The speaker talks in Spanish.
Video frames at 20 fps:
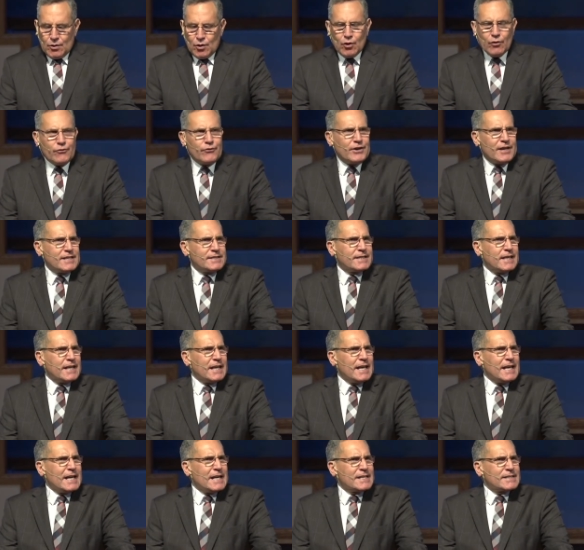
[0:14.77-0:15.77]

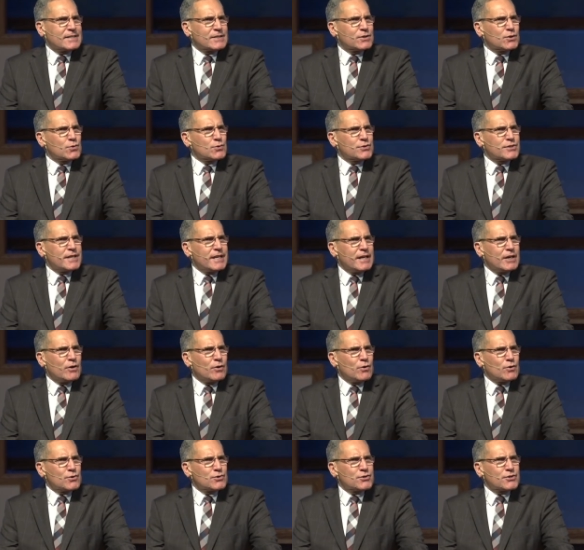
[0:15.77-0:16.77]
¿Ofrecerías tus
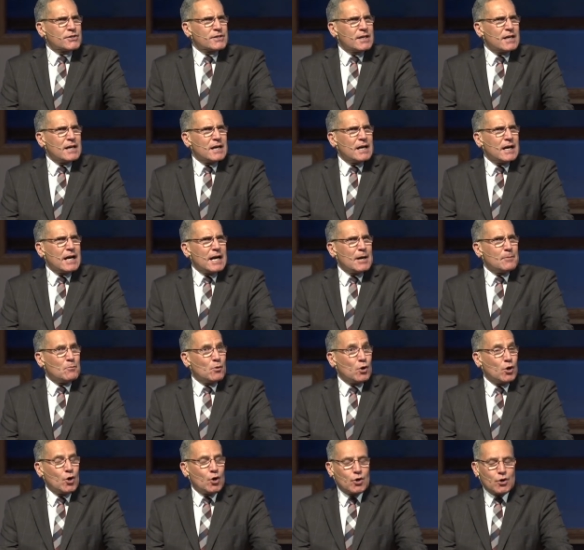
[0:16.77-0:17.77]
hijos a
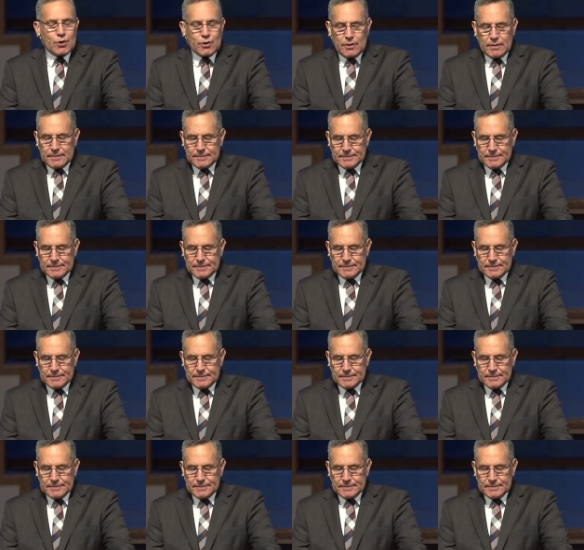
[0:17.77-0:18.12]
Moloch?